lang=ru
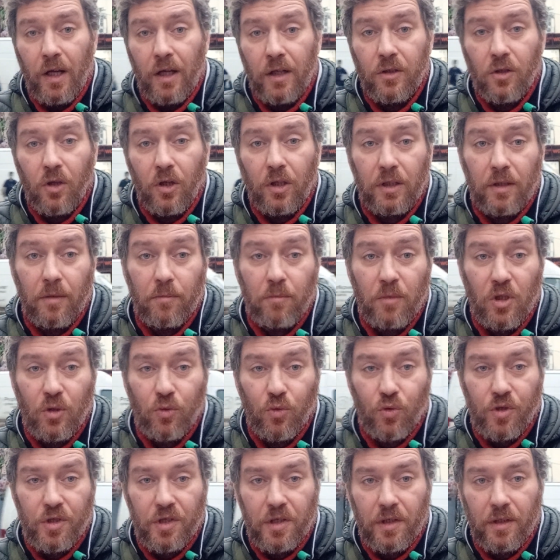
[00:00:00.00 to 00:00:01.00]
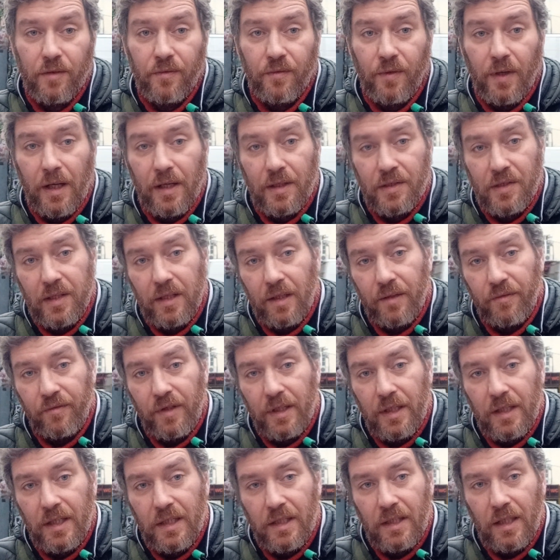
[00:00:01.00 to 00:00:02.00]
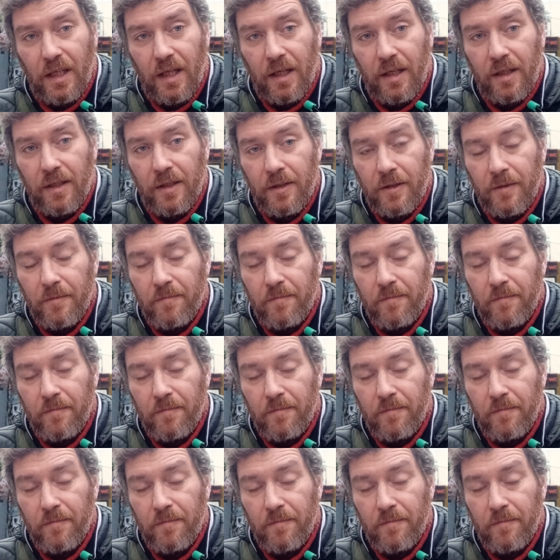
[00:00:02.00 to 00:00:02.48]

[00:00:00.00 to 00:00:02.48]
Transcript: но это минус два славянина,